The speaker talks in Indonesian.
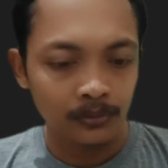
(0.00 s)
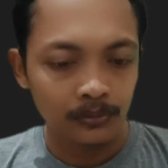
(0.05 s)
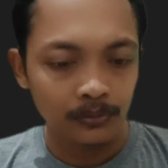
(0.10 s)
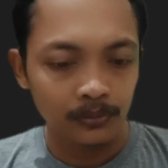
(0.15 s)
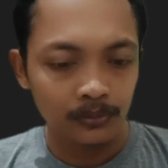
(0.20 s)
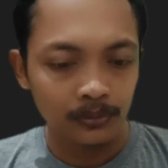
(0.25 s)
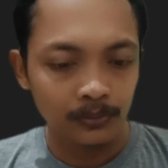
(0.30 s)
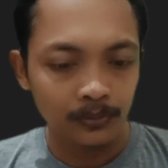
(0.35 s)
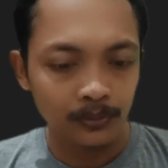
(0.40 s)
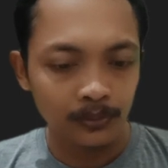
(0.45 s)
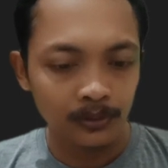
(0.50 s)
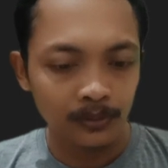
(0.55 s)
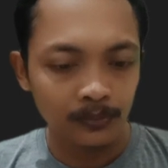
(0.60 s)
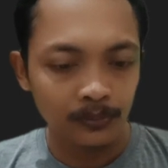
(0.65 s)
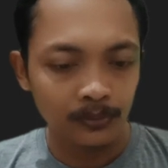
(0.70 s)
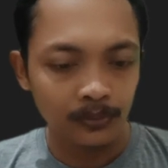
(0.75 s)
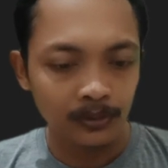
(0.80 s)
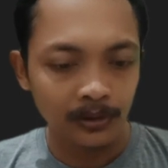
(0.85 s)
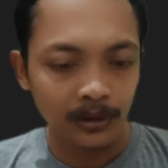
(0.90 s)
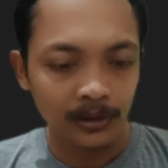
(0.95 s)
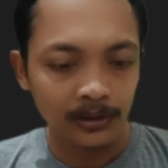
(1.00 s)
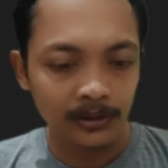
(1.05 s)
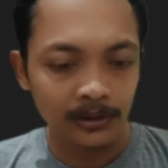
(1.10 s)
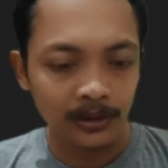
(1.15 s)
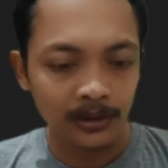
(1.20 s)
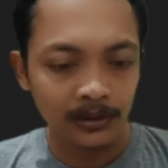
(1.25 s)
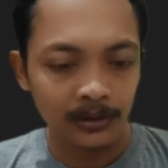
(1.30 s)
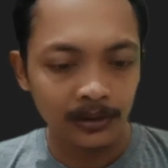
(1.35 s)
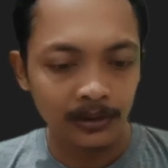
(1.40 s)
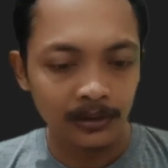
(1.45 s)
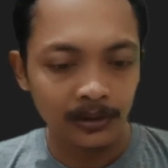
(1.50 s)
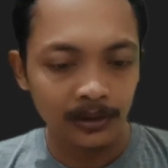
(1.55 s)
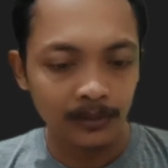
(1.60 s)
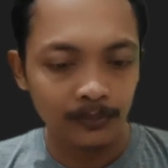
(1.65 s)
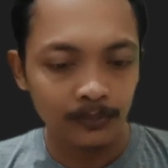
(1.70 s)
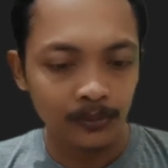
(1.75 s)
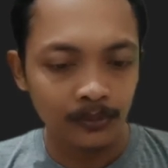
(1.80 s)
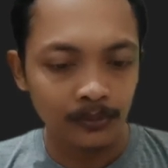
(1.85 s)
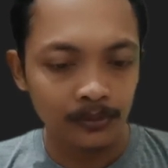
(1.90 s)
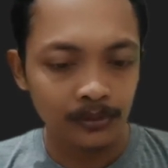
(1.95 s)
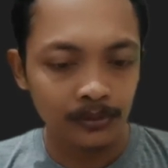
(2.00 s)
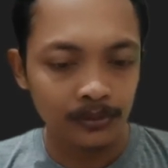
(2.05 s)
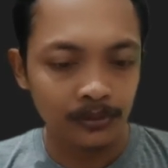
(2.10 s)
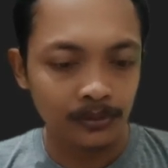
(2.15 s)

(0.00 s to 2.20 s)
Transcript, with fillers: untuk body modelnya ini kita hapus